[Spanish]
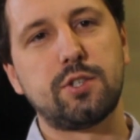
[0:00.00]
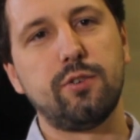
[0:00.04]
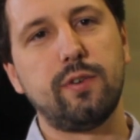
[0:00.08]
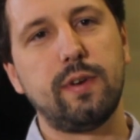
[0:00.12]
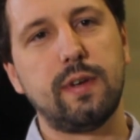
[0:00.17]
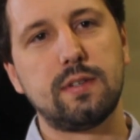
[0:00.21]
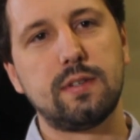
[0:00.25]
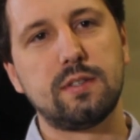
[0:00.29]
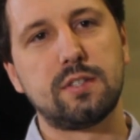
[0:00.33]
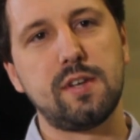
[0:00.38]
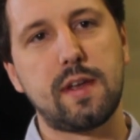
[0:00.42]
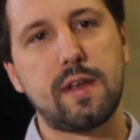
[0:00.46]

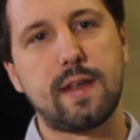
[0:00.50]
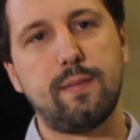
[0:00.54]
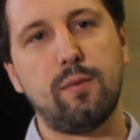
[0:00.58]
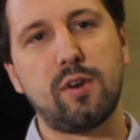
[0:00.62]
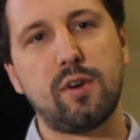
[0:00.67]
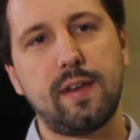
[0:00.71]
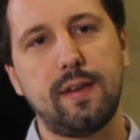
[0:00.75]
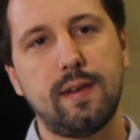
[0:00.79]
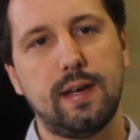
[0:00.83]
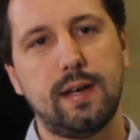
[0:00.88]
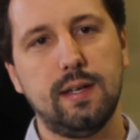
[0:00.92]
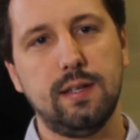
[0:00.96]
hecho en Sierra
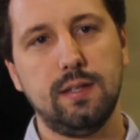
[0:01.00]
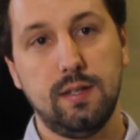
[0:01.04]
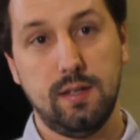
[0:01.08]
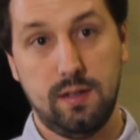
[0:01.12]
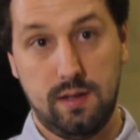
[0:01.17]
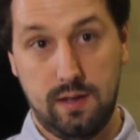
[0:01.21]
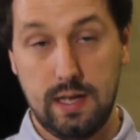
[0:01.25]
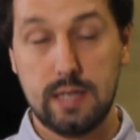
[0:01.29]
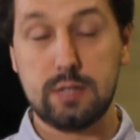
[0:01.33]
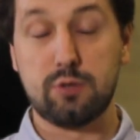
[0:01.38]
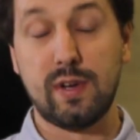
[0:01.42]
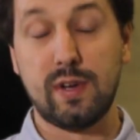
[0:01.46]
Morena
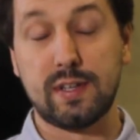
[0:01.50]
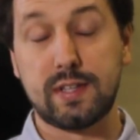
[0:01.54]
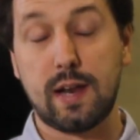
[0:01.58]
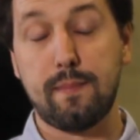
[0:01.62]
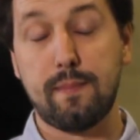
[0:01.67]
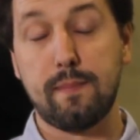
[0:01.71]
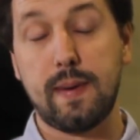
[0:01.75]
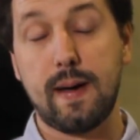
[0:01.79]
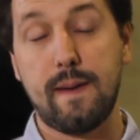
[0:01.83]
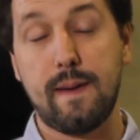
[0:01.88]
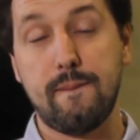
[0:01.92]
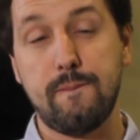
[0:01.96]
es una
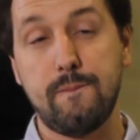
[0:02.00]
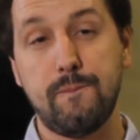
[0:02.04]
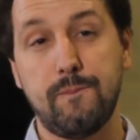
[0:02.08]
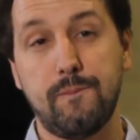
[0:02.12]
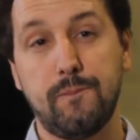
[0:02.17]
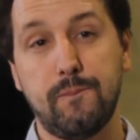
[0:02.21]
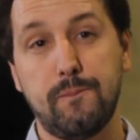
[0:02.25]
trampa.